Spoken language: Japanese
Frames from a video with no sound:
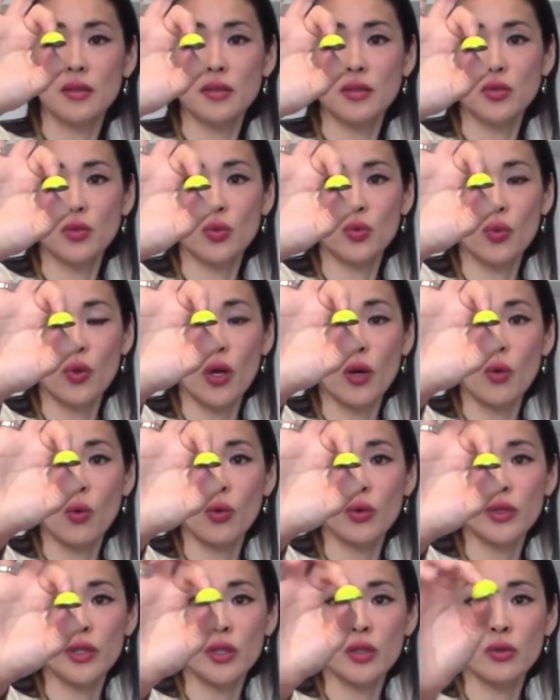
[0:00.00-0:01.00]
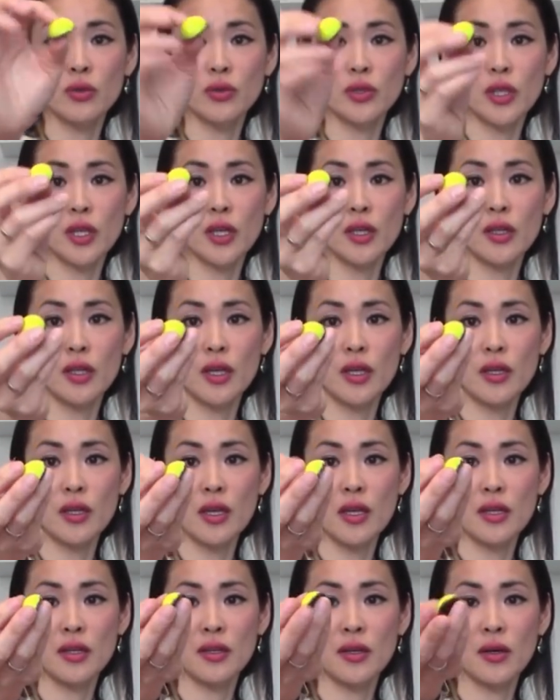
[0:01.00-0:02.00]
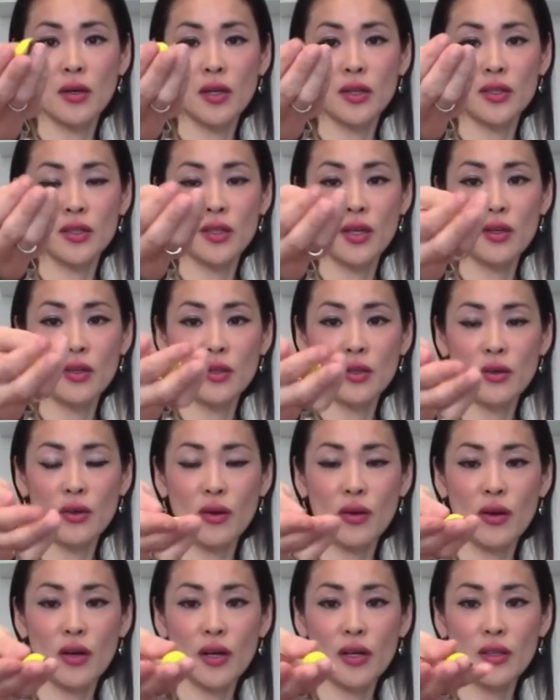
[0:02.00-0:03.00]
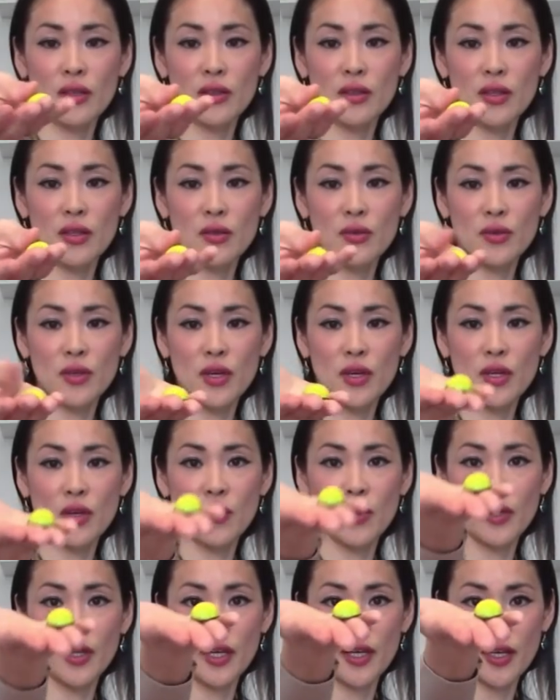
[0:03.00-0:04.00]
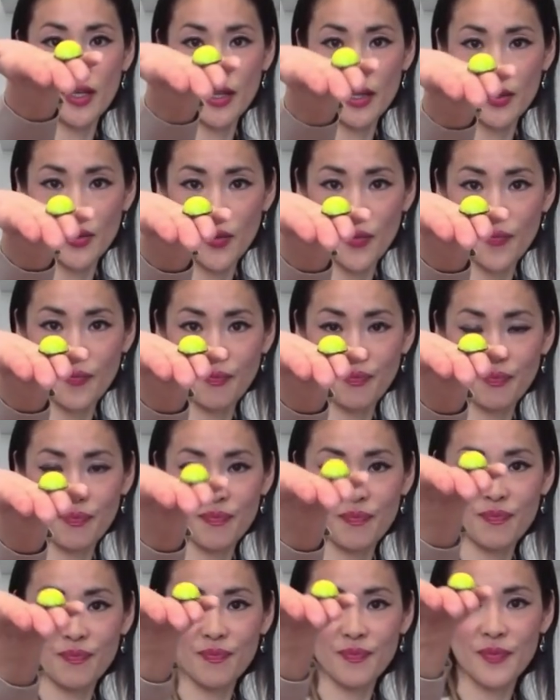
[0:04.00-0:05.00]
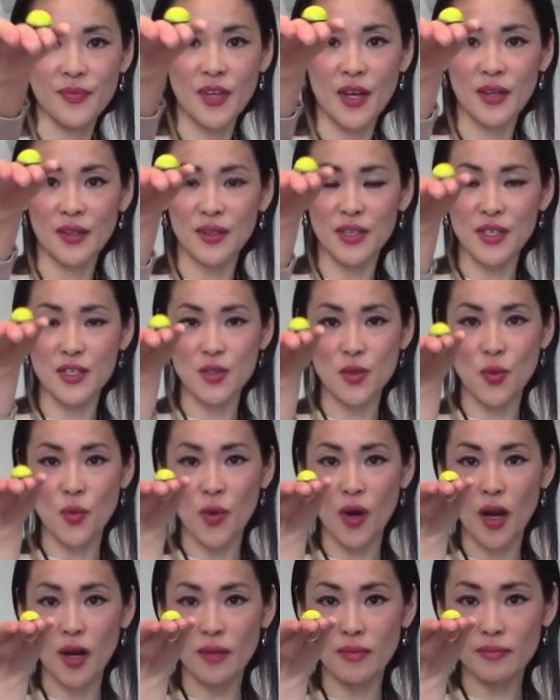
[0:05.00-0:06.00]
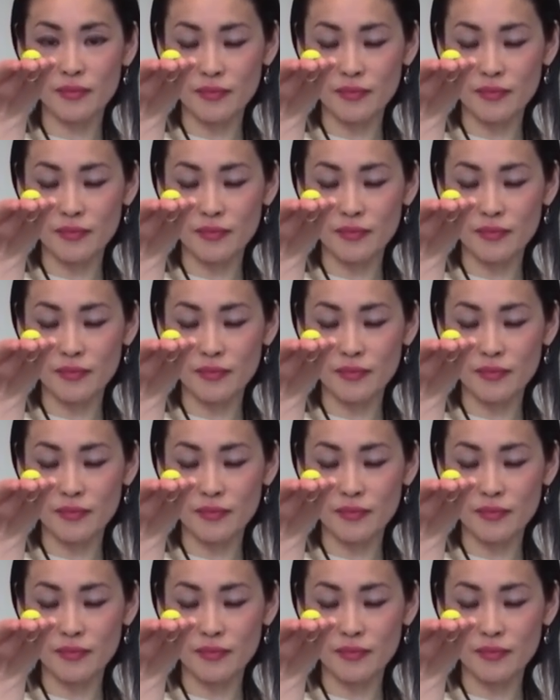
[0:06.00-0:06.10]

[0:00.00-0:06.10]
外がコーチングされていて中に何かが入っている系ではないかなと何でしょうか